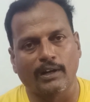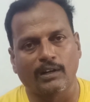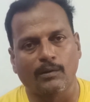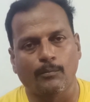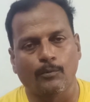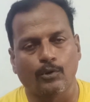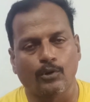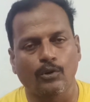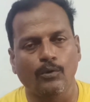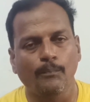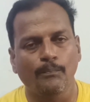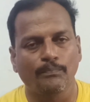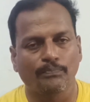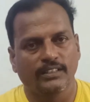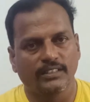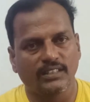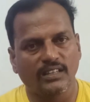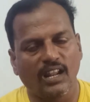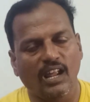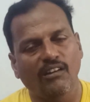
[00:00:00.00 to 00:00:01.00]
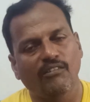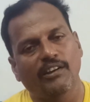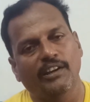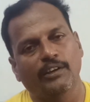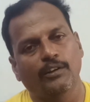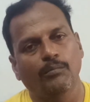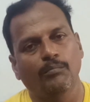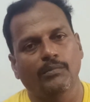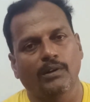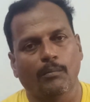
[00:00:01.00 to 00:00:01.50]
பார்க்க போகிறோம் இதனால்
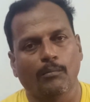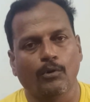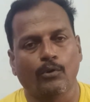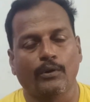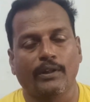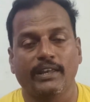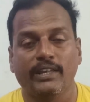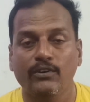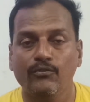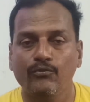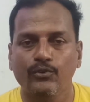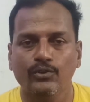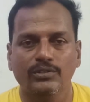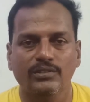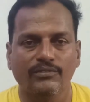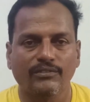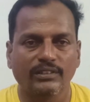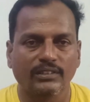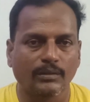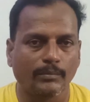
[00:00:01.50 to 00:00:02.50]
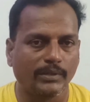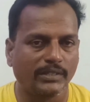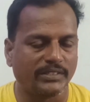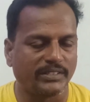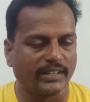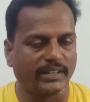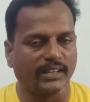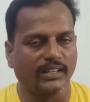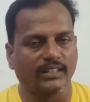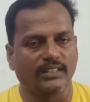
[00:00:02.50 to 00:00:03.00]
வரைக்கும் நம்மளோட இன்ஃபோ செவன் தமிழ்
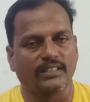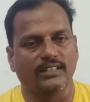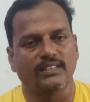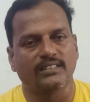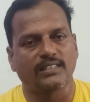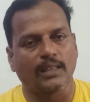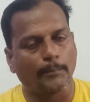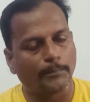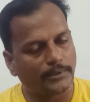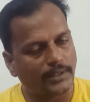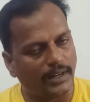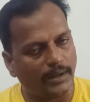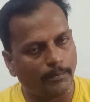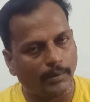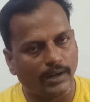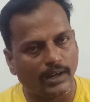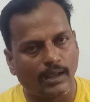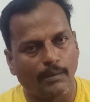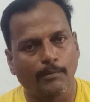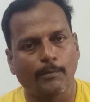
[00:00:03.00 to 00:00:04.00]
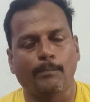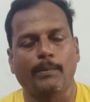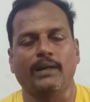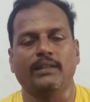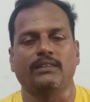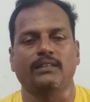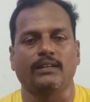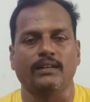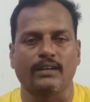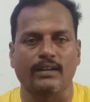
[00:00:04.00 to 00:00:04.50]
சேனலுக்கு சப்ஸ்கிரைப் பண்ணாமல்
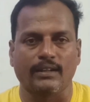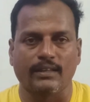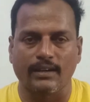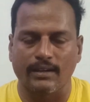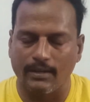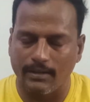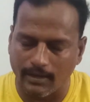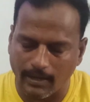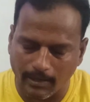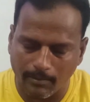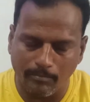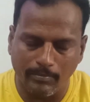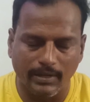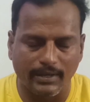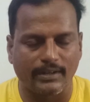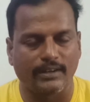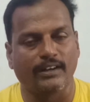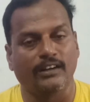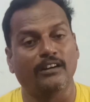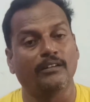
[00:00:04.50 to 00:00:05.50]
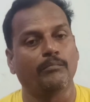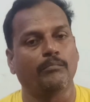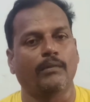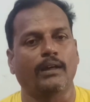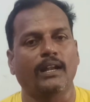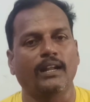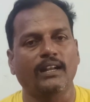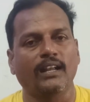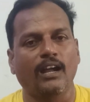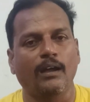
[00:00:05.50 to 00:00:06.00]
பார்த்துக்கிட்டு இருக்கிற நண்பர்கள்
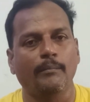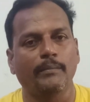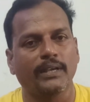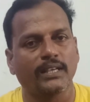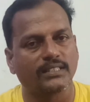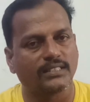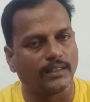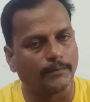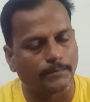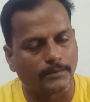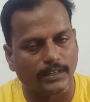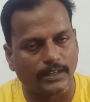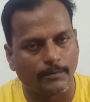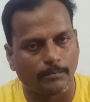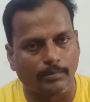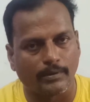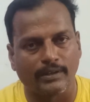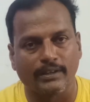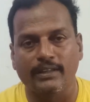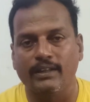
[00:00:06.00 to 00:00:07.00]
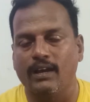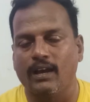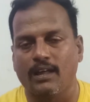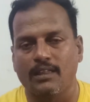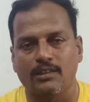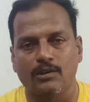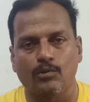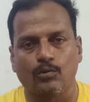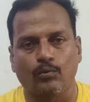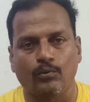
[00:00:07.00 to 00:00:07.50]
மறக்காமல் சப்ஸ்கிரைப் பண்ணி
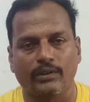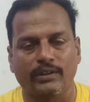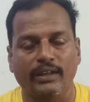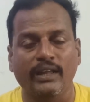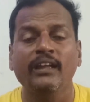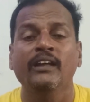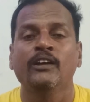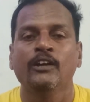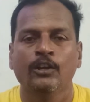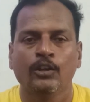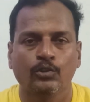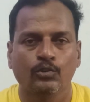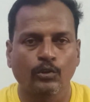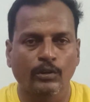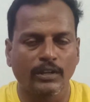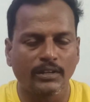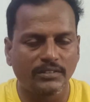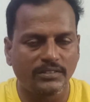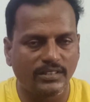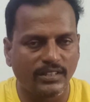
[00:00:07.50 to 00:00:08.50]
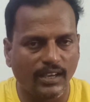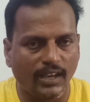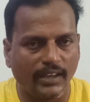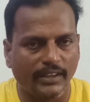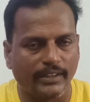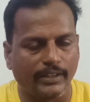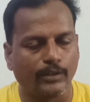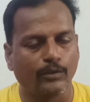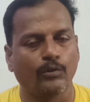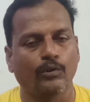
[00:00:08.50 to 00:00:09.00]
ஆதரவு கொடுங்க
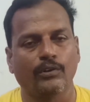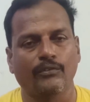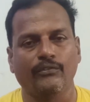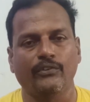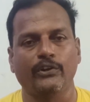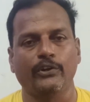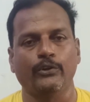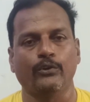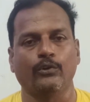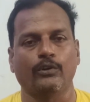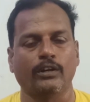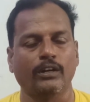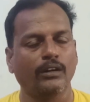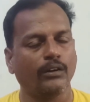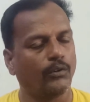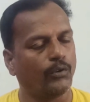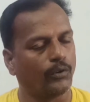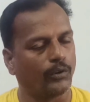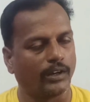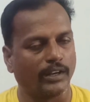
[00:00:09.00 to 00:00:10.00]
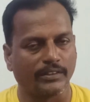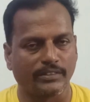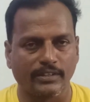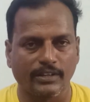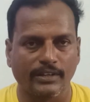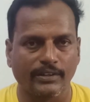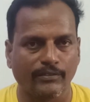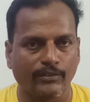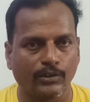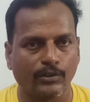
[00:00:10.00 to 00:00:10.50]
தொடர்ச்சியாக என்னோட வீடியோக்கள் உங்கள் உங்களை
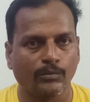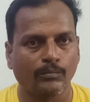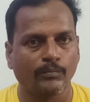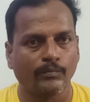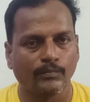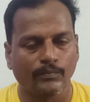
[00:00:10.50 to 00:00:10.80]
தேடி வரும்